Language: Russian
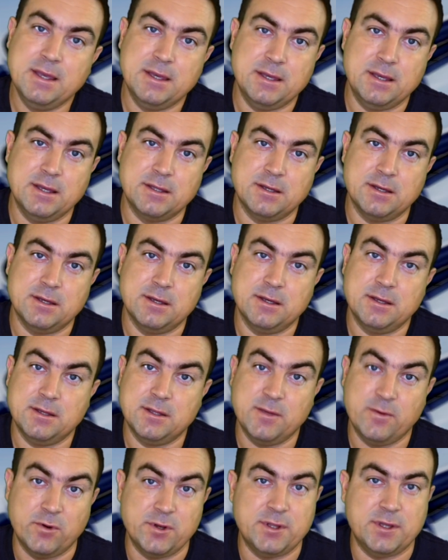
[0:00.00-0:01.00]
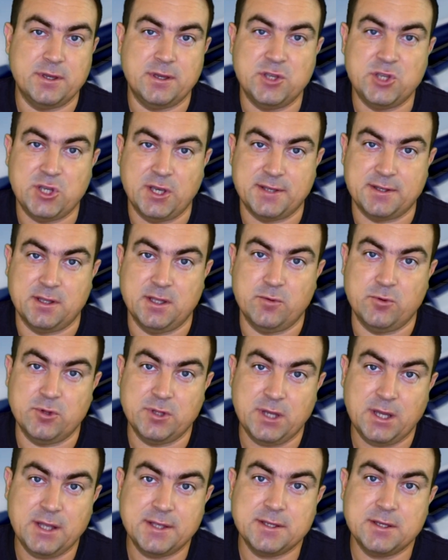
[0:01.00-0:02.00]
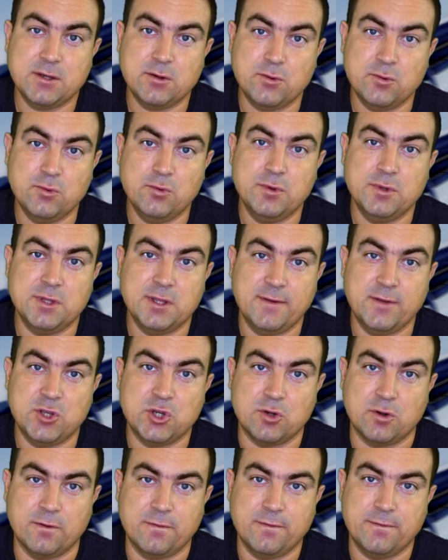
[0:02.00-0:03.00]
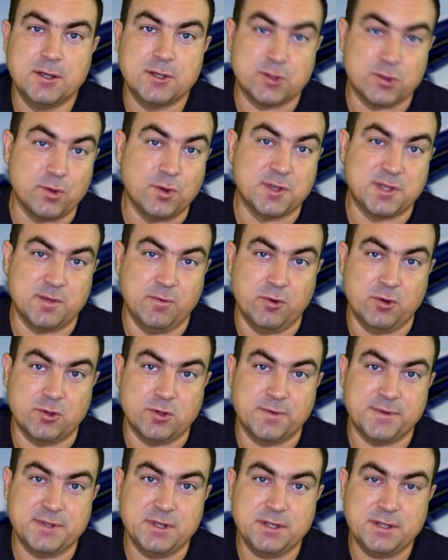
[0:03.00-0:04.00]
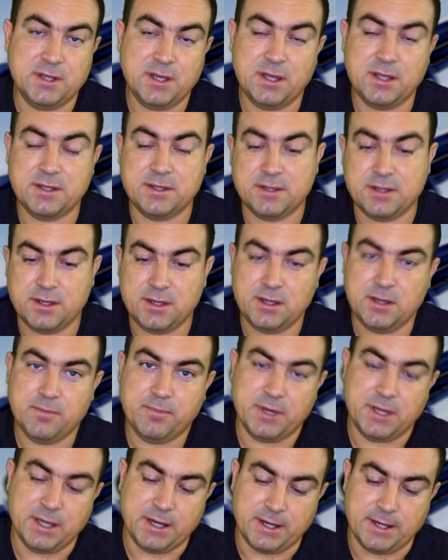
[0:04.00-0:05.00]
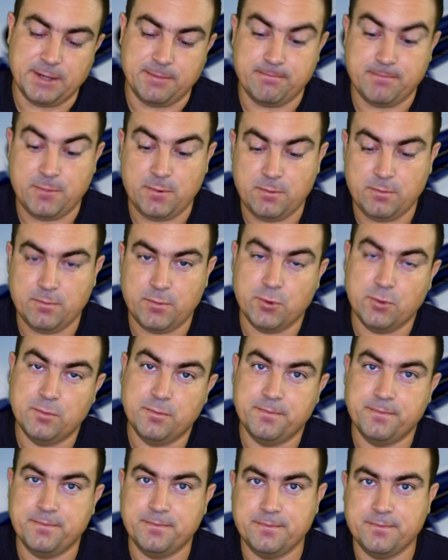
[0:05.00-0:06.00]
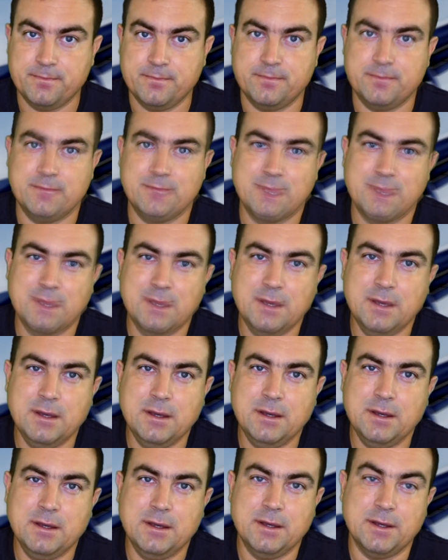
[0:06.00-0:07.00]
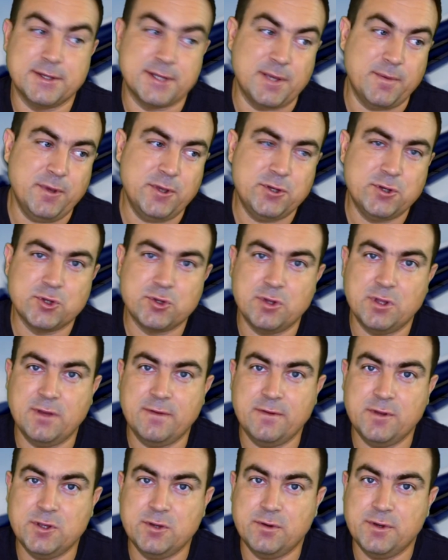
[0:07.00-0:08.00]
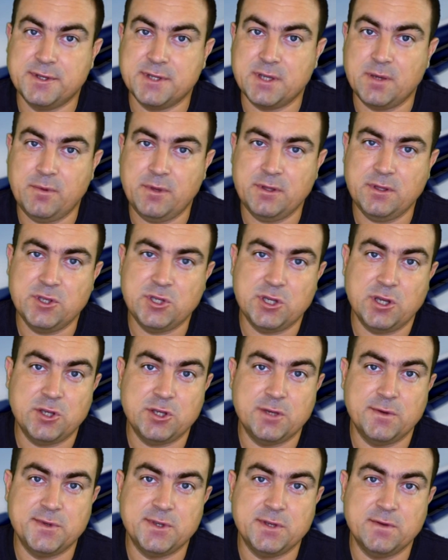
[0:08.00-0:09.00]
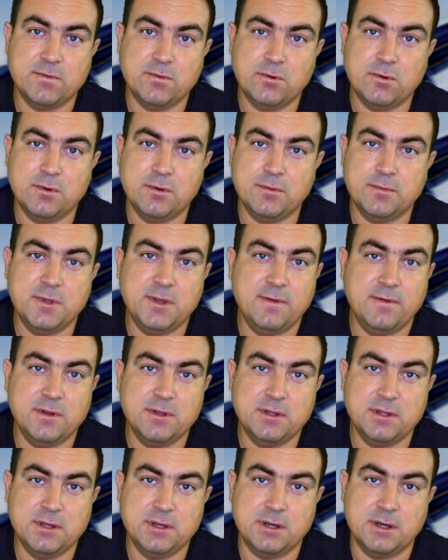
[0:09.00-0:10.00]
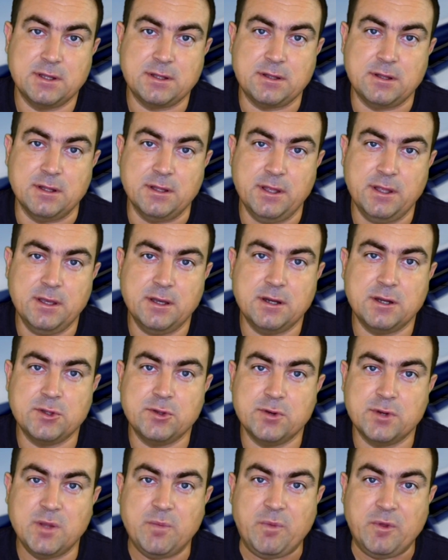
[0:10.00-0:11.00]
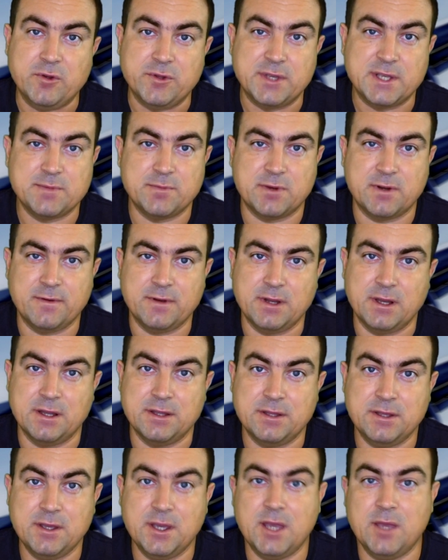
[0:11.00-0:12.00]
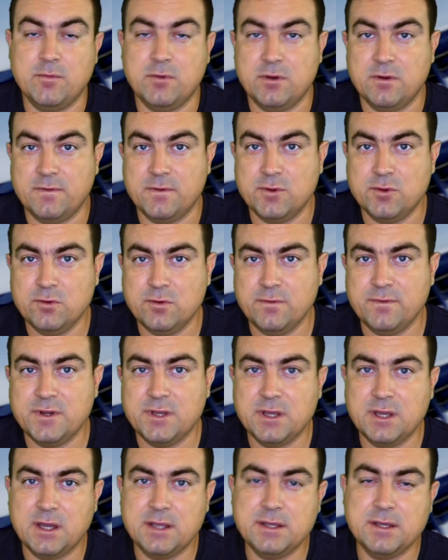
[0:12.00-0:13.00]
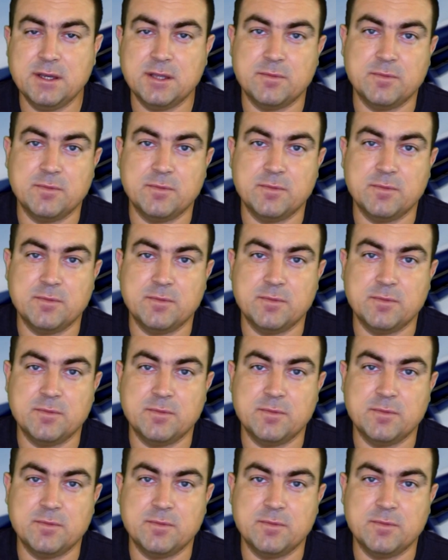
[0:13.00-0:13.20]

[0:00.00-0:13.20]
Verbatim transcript: И это довольно-таки часто наблюдается у новичков. Стоит самолету взлететь и поехали. Пум-пум. Замечу, что на видео из кабины чаще всего не видны отклонения, которые пилот исправляет. Я имею в виду влияние